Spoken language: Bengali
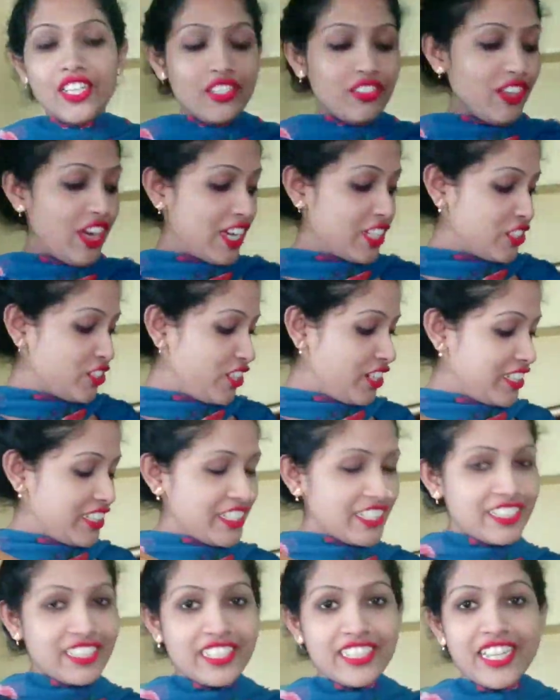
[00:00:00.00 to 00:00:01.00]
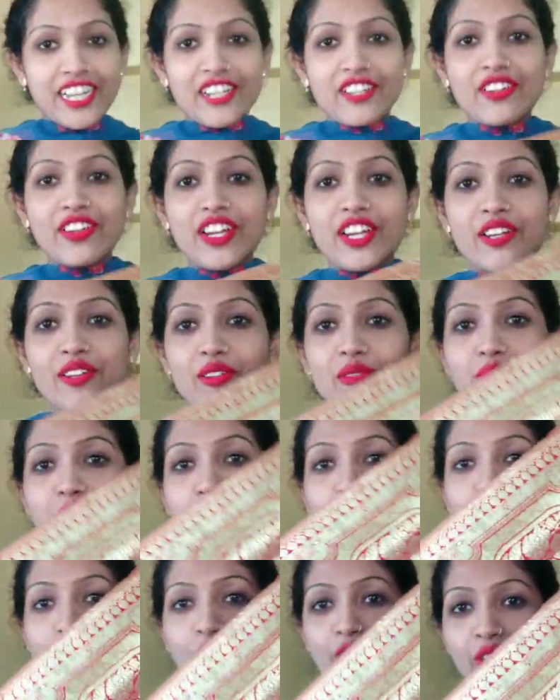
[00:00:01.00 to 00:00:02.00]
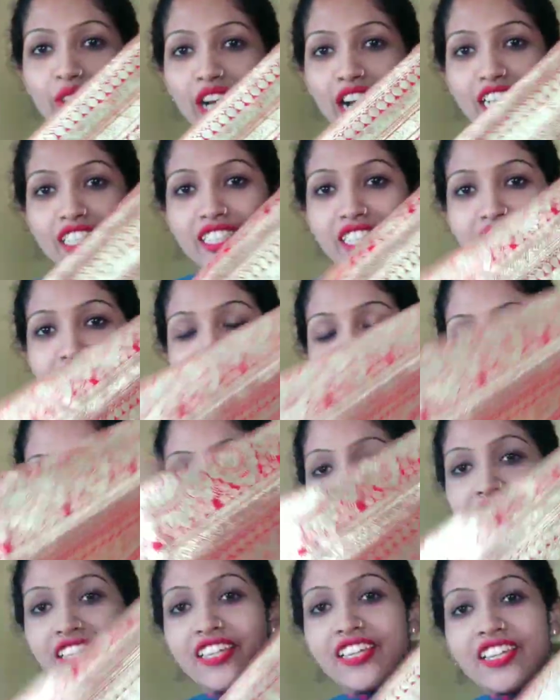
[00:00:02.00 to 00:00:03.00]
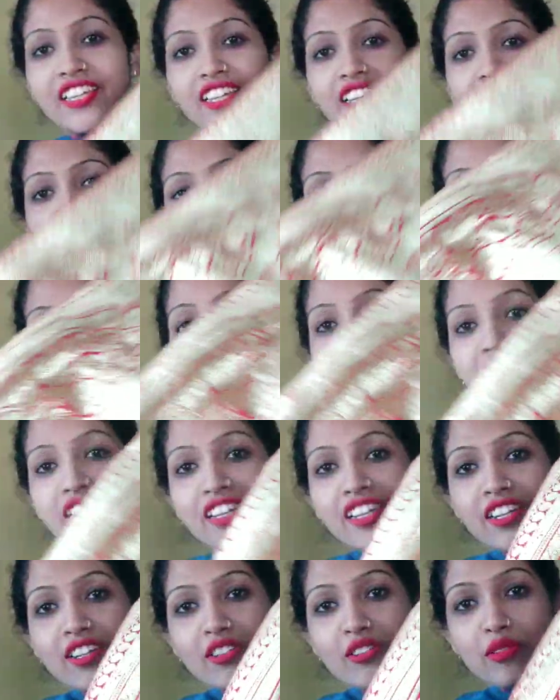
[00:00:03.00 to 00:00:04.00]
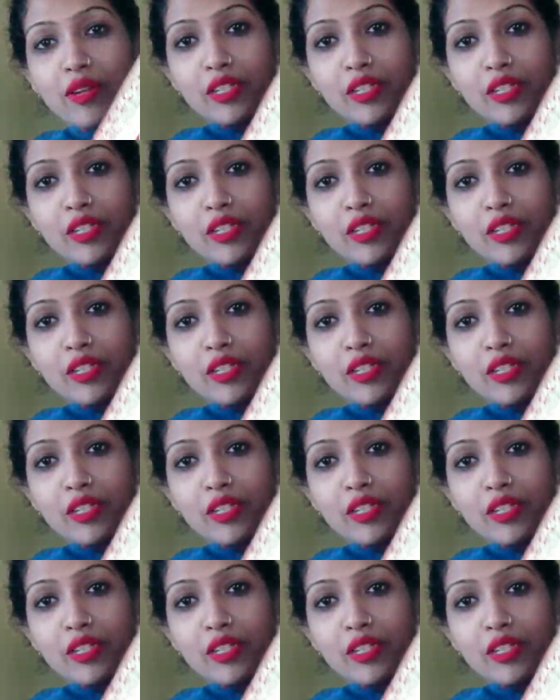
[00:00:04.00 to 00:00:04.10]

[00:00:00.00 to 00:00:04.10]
তো আঁচলের দিকটা দেখো এরকম ঘন কাজ আছে এরকম